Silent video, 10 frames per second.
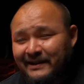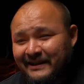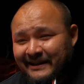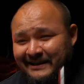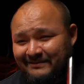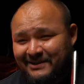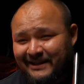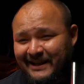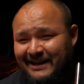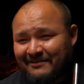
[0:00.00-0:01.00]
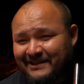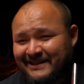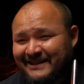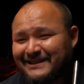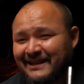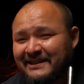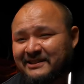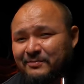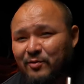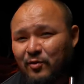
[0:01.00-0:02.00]
И там стояли вот эти
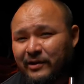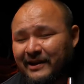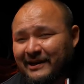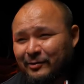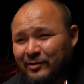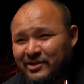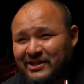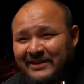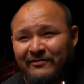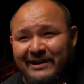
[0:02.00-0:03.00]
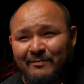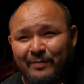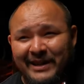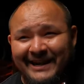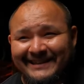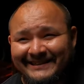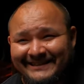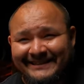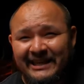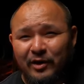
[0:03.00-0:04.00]
наносмоуки, которые шли в комплекте с
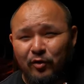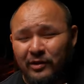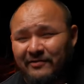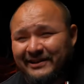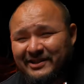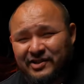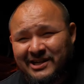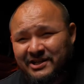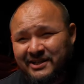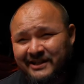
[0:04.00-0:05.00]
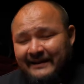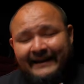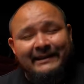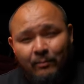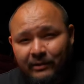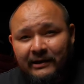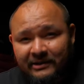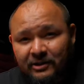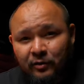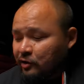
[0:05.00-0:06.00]
силиконовой чашкой. Это был
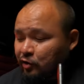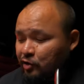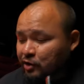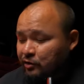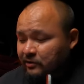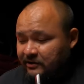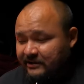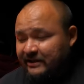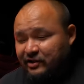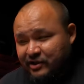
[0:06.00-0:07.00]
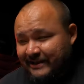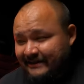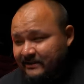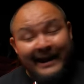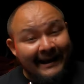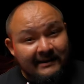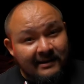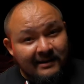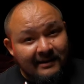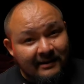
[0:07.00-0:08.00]
отстой. То, что сейчас,
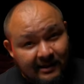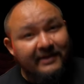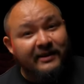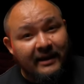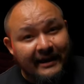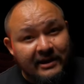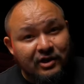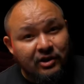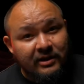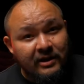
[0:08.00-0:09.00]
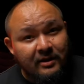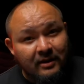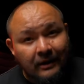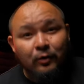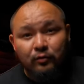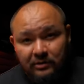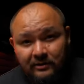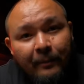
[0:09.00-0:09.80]
это технологически круто.